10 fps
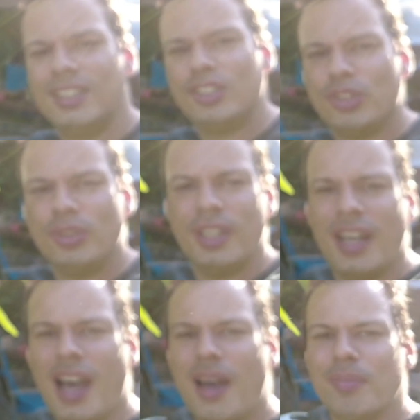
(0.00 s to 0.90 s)
Schön in
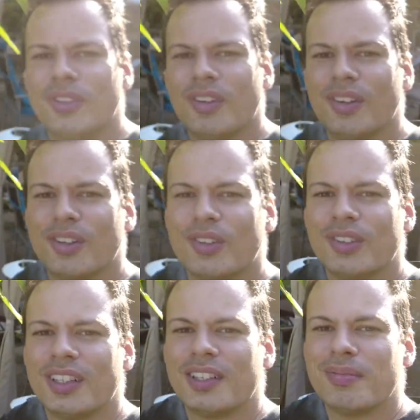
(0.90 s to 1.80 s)
der Abendsonne.
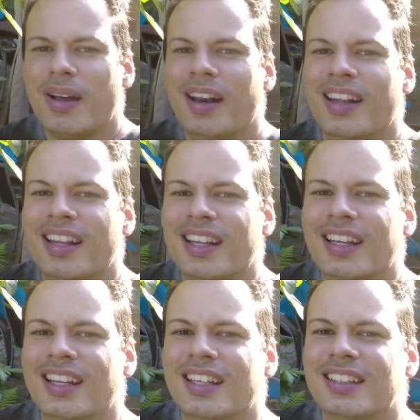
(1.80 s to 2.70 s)
Guckt euch das mal an.
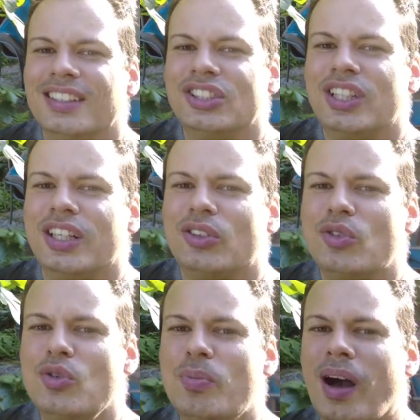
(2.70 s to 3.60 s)
Die schlägt
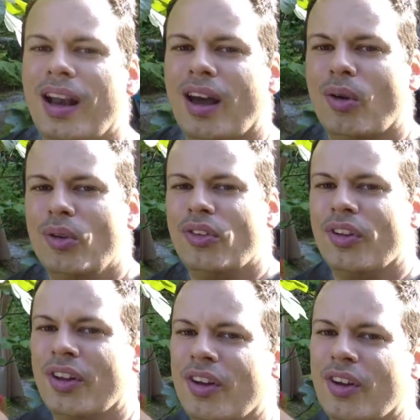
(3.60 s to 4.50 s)
überall aus.
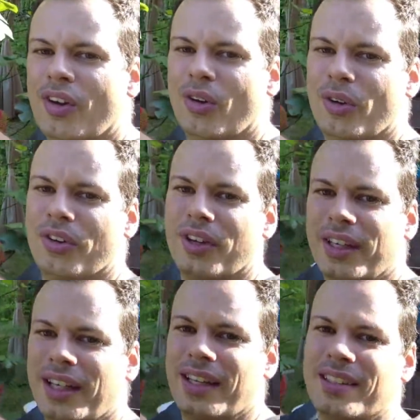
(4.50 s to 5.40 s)
Und
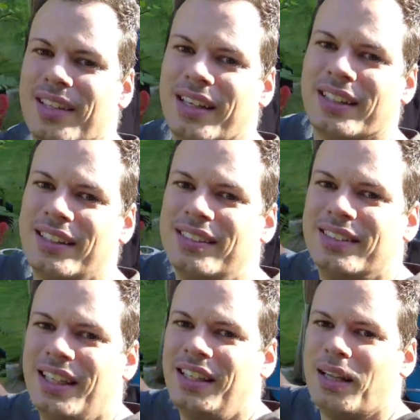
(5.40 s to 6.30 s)
das ist halt ein
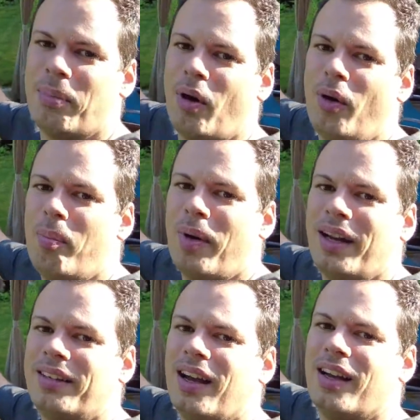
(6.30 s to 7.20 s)
Riesending. Der braucht noch ein
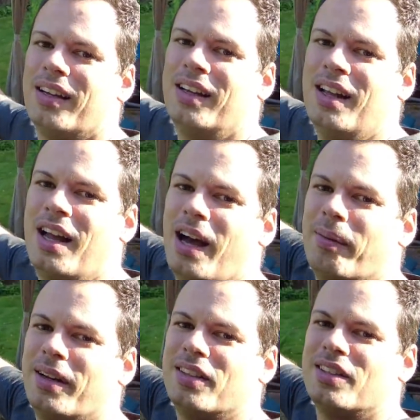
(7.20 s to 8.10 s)
paar Tage
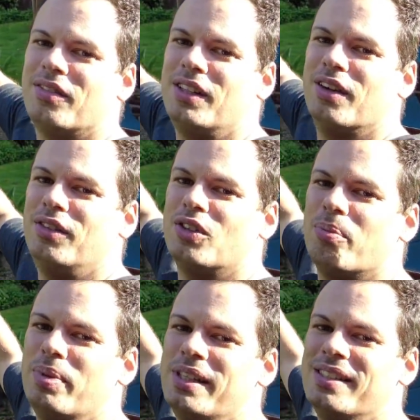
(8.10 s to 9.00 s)
aber dann ist er wieder wie so
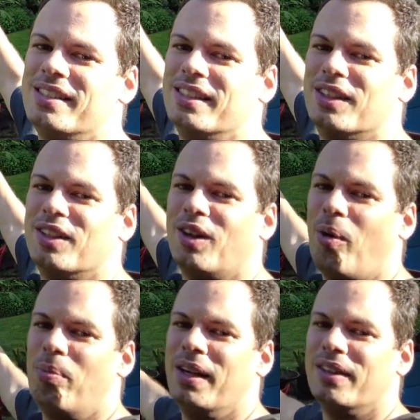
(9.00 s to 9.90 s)
ein Pilz hier
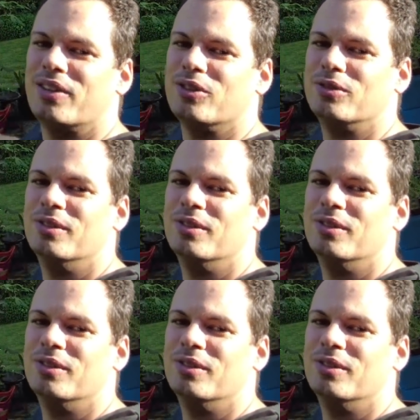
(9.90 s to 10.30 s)
komplett zu.